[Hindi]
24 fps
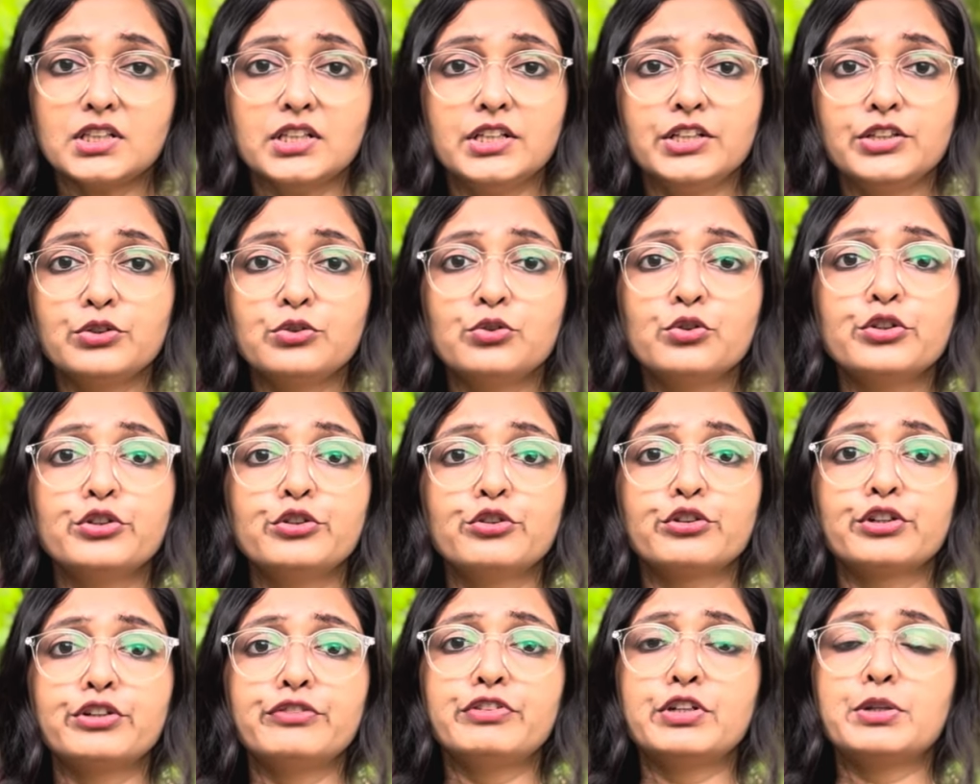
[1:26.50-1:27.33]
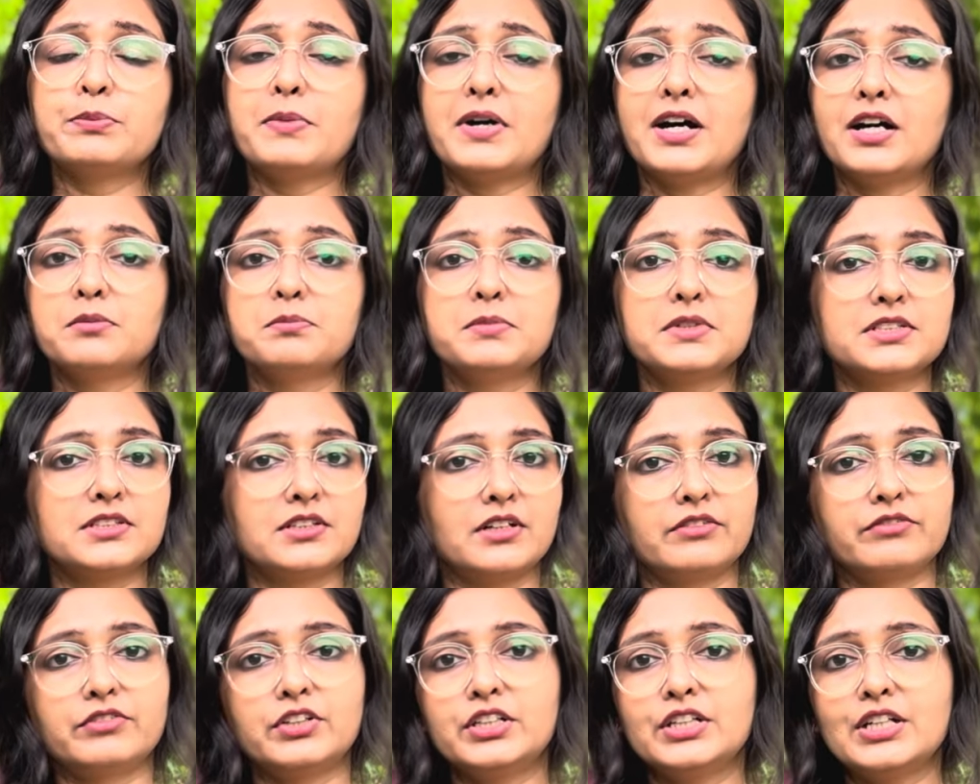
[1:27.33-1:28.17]
इनको क्योंकि फिर बाद में
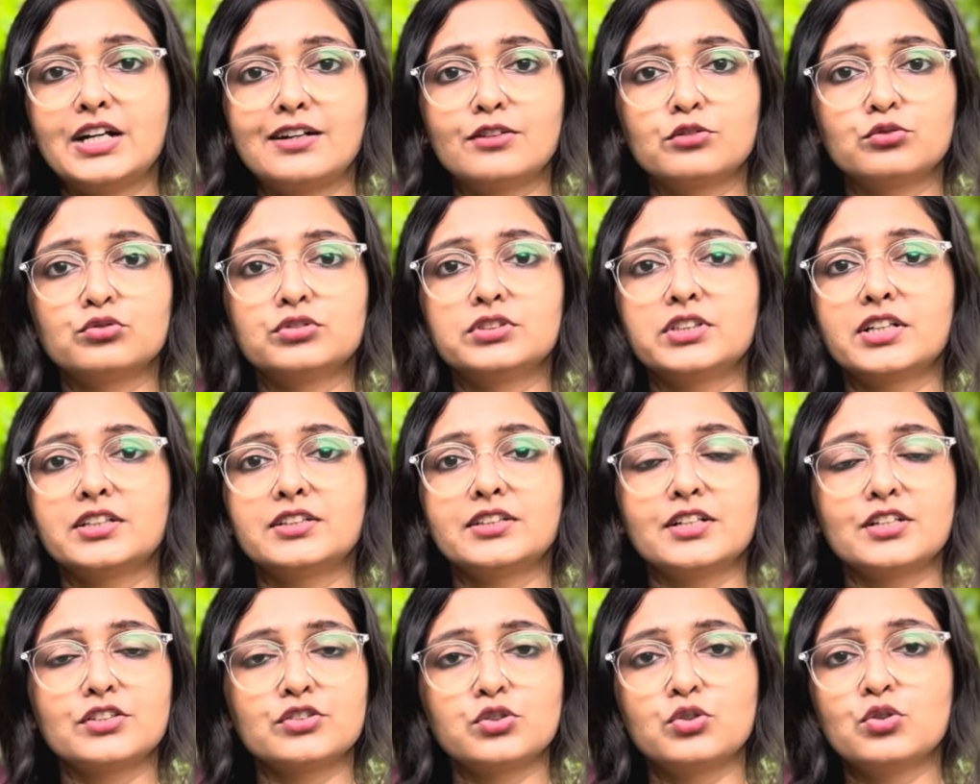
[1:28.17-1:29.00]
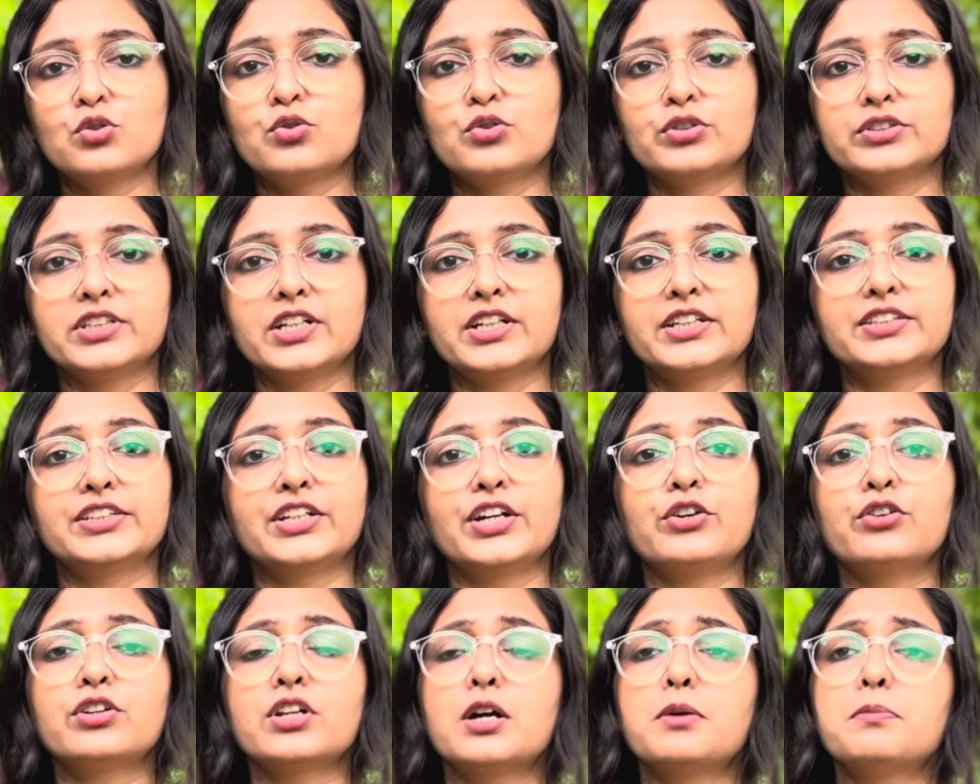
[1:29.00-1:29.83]
सर्वर डाउन हो जाता है स्लो हो जाता
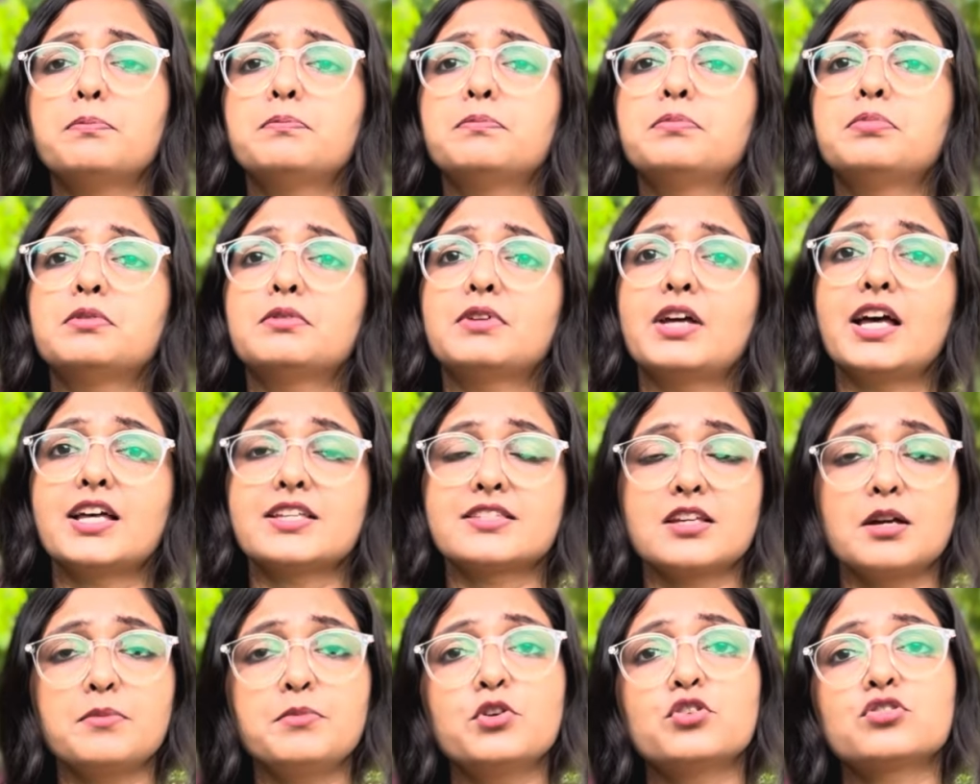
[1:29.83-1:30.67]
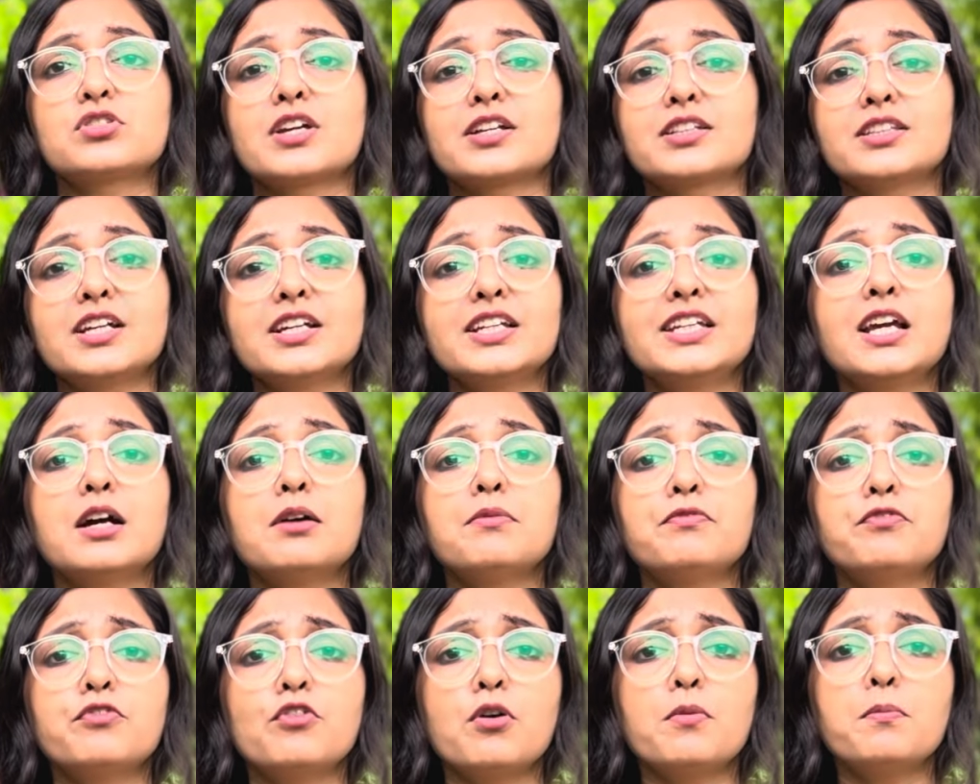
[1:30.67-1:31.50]
है और आप ऐसा भी हो सकता है कि
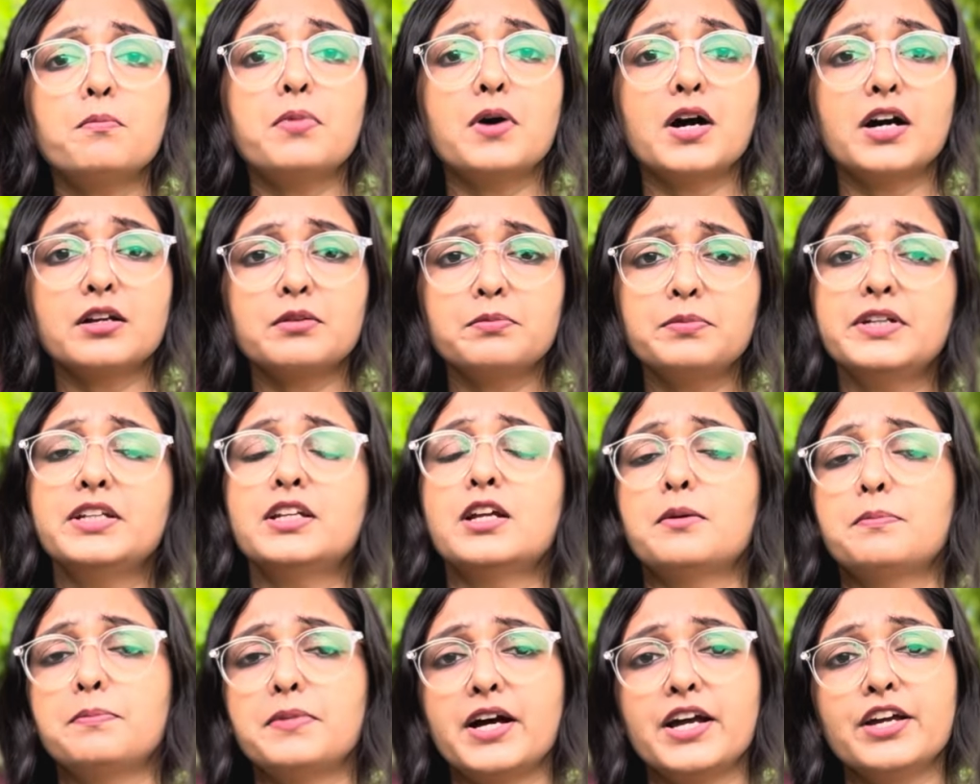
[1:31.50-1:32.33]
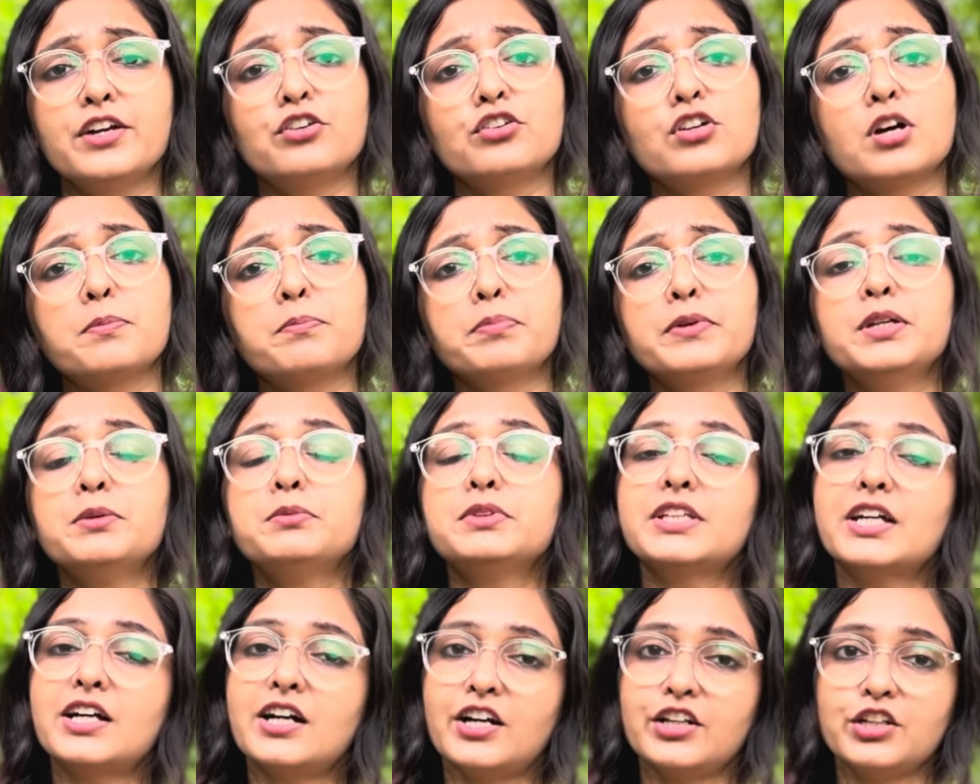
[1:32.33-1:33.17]
आप फॉर्म भर भी ना पाए और आपकी
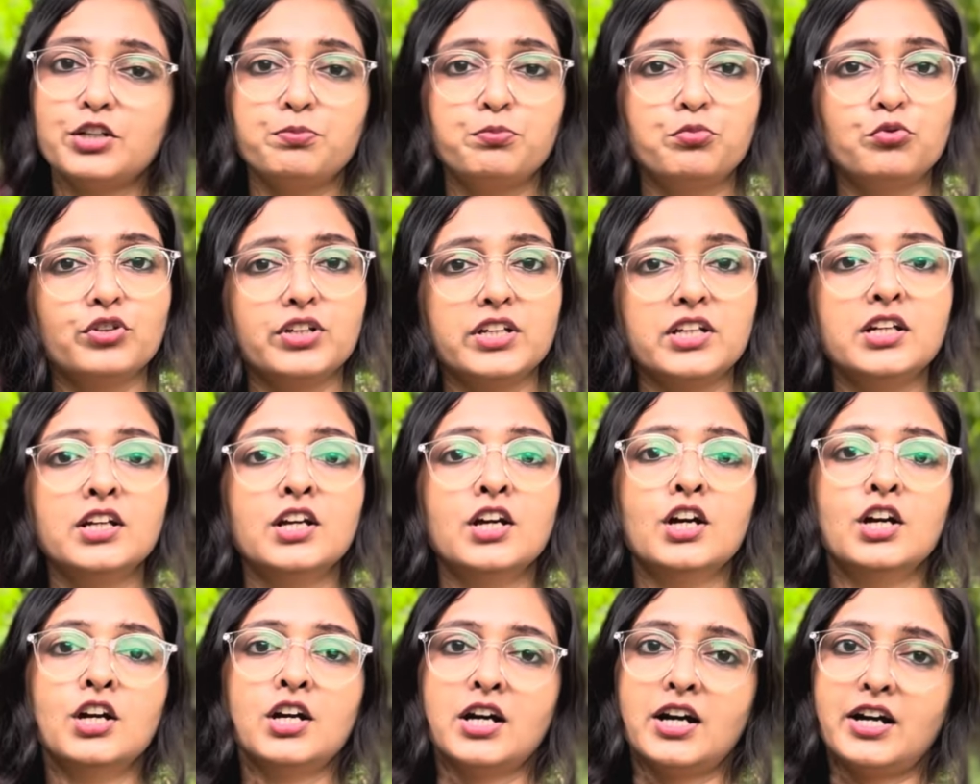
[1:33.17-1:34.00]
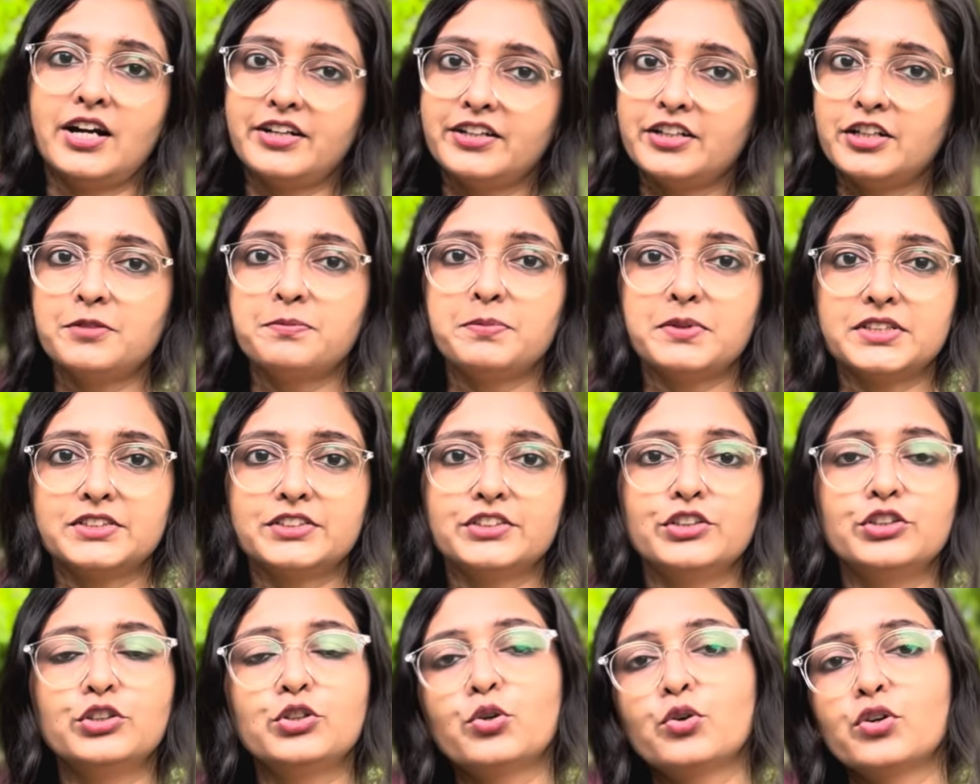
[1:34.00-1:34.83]
तैयारी पूरी हंड्रेड
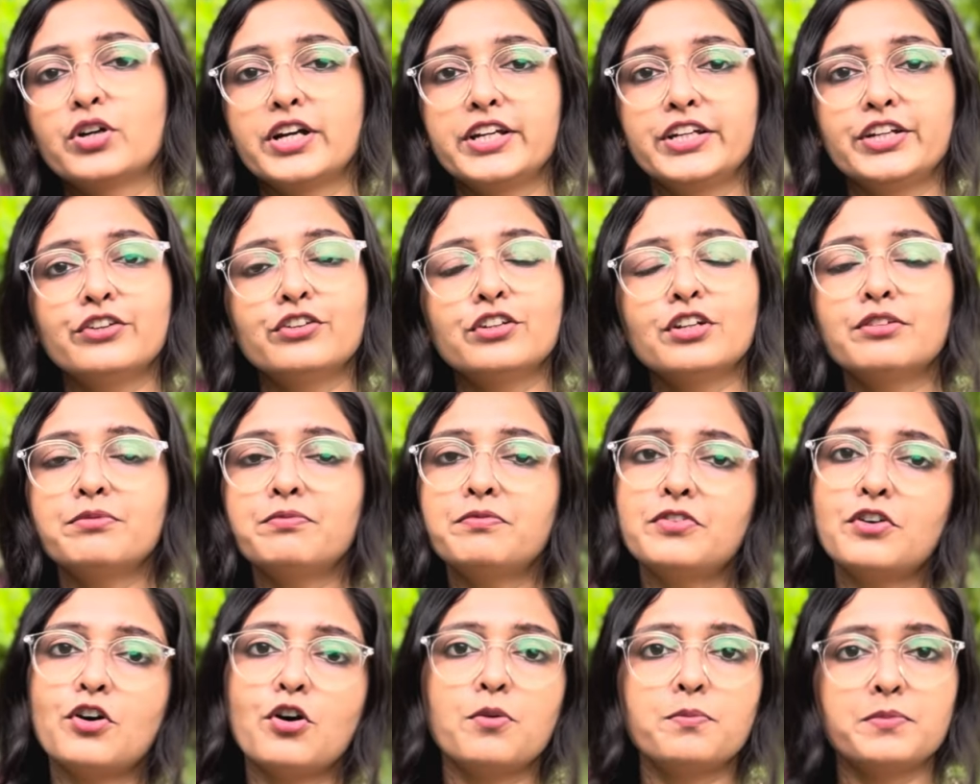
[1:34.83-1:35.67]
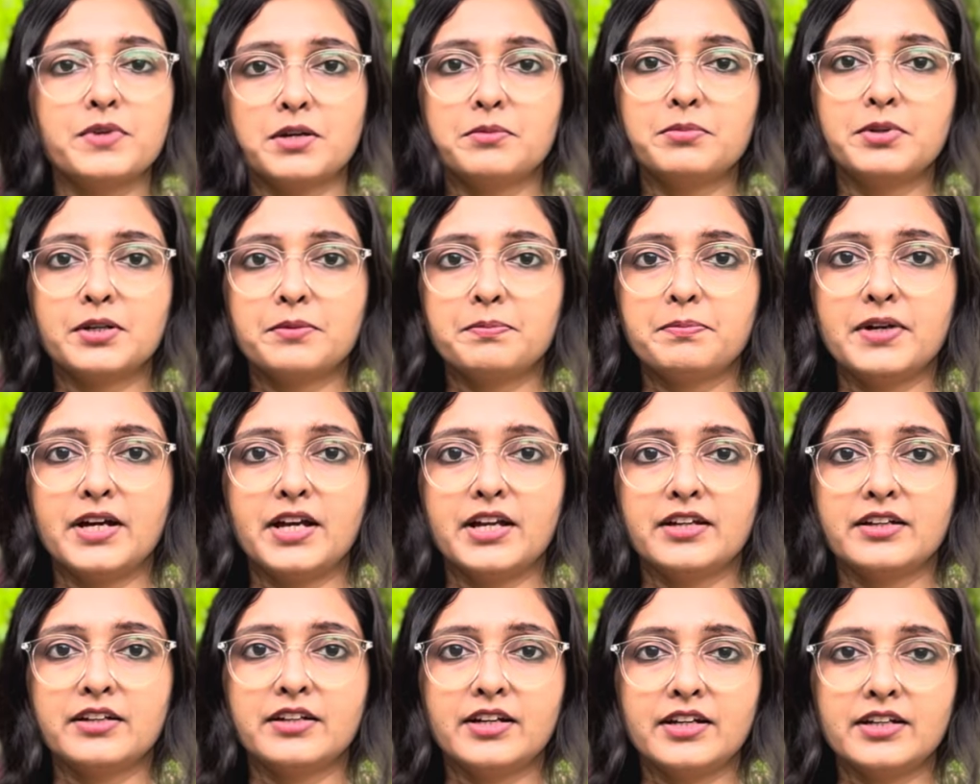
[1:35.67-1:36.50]
परसेंट हो गई है और आप फॉर्म ना भर
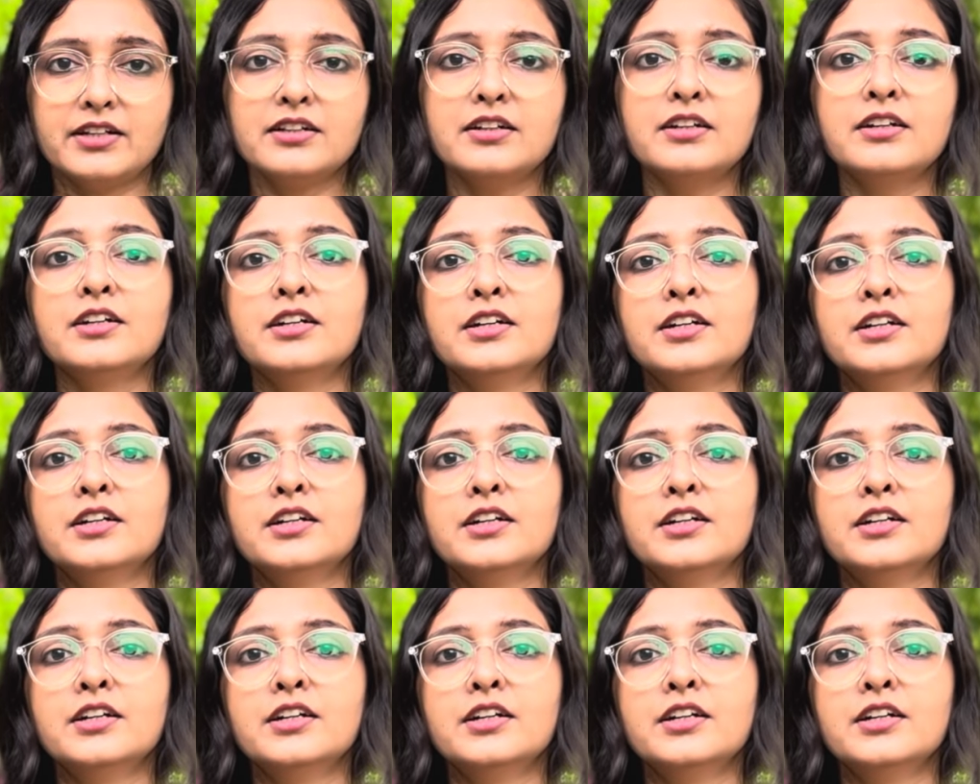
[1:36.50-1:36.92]
पाए है ना